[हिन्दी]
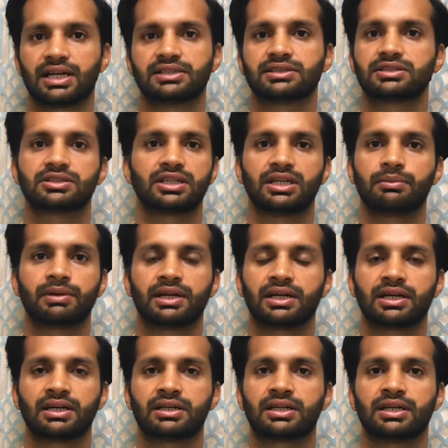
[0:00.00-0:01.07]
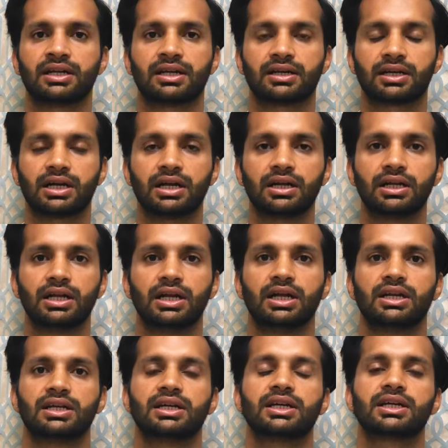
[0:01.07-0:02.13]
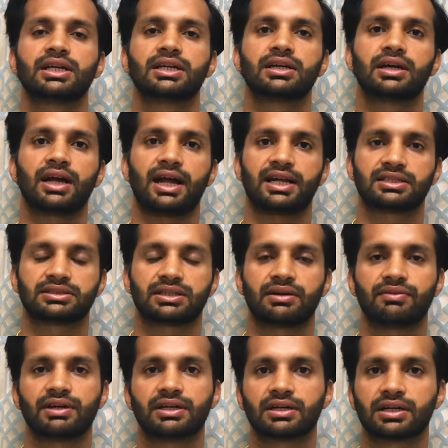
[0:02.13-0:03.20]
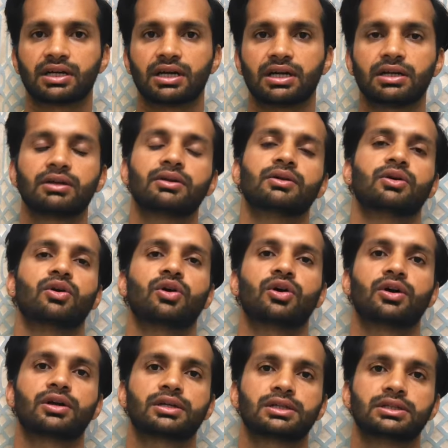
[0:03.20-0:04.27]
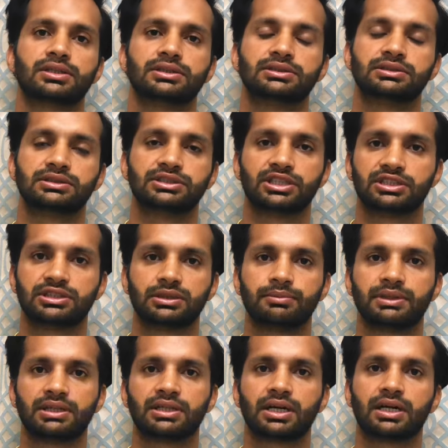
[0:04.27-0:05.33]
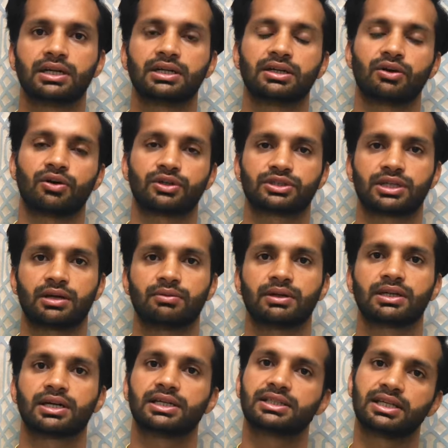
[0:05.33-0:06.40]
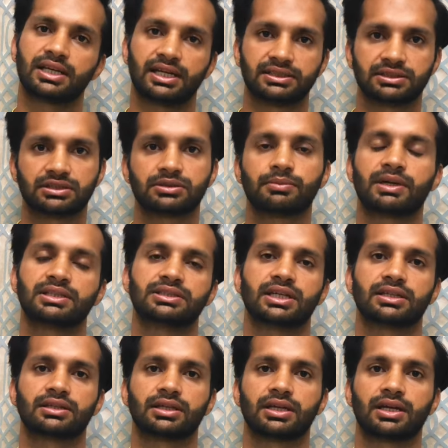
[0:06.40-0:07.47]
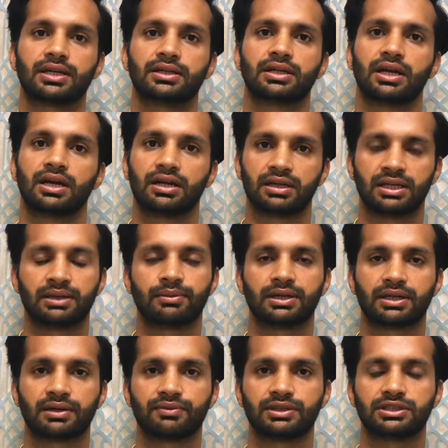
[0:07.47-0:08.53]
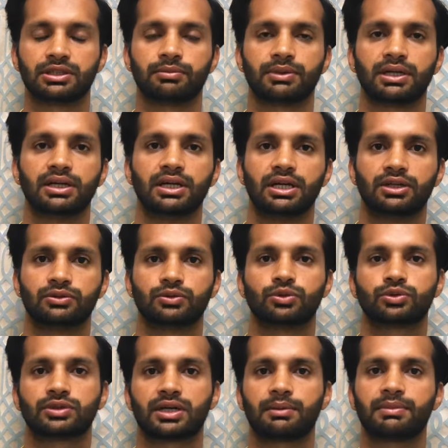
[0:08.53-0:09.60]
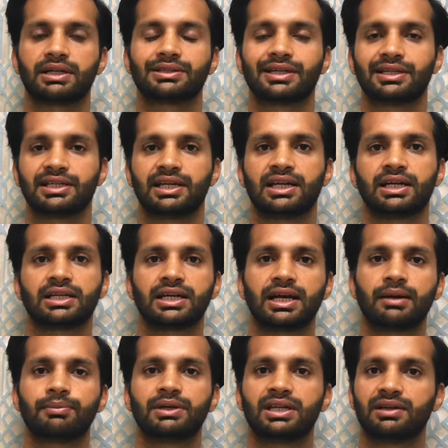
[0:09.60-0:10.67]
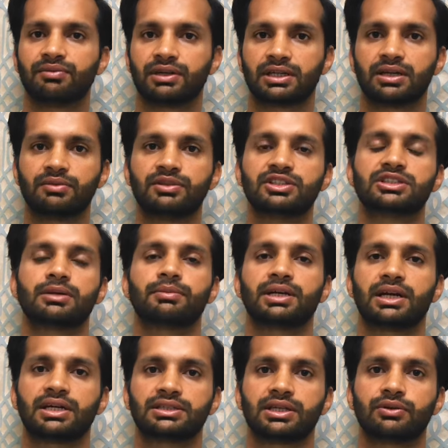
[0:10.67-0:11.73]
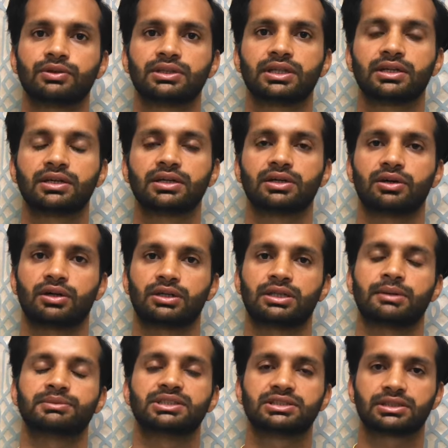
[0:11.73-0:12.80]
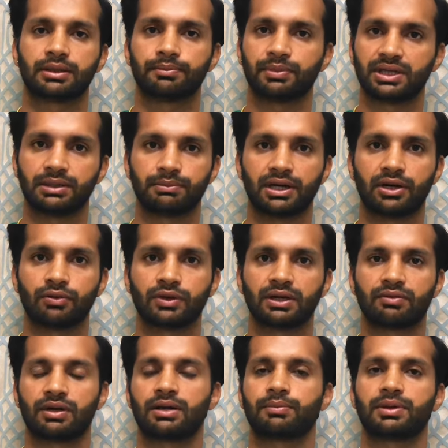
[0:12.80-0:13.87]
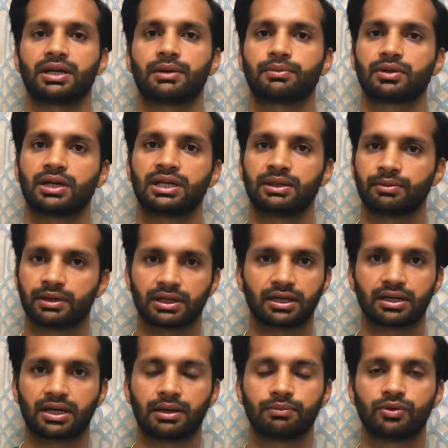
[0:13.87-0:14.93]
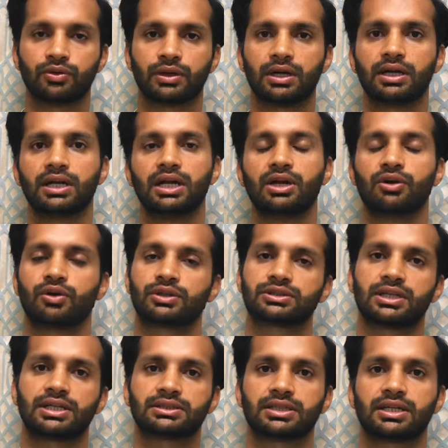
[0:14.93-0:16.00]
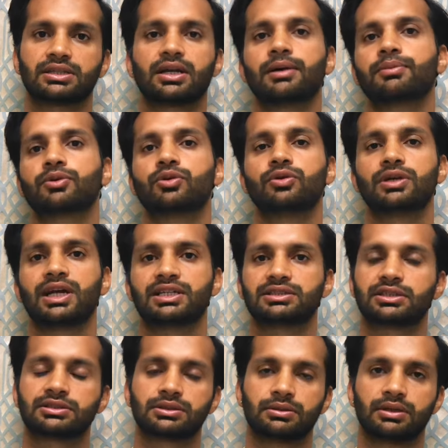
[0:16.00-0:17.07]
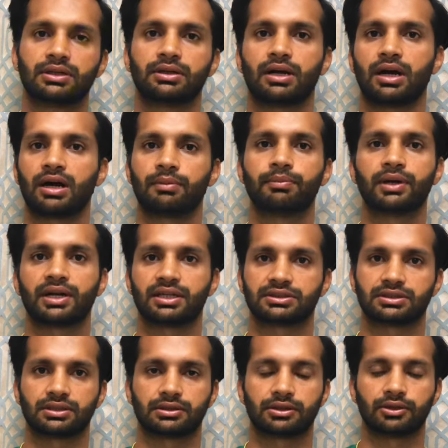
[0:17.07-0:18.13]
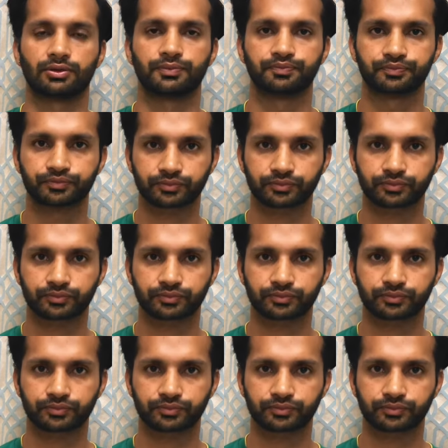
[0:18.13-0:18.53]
लाइसेंस नहीं बनेगा ट्रेलर का लेकिन एक्सावेटर का और जेसीबी का और शावल का ये लाइसेंस बन जाते हैं लेबर के वीज़े पे दूसरा मेथड ये है कि आप लेबर के वीज़ा में आ जाओ इधर आप जिस कंपनी में आओगे वहाँ पे आपका लेबर का काम होगा और साथ साथ आपको लाइसेंस आप बना सकते हो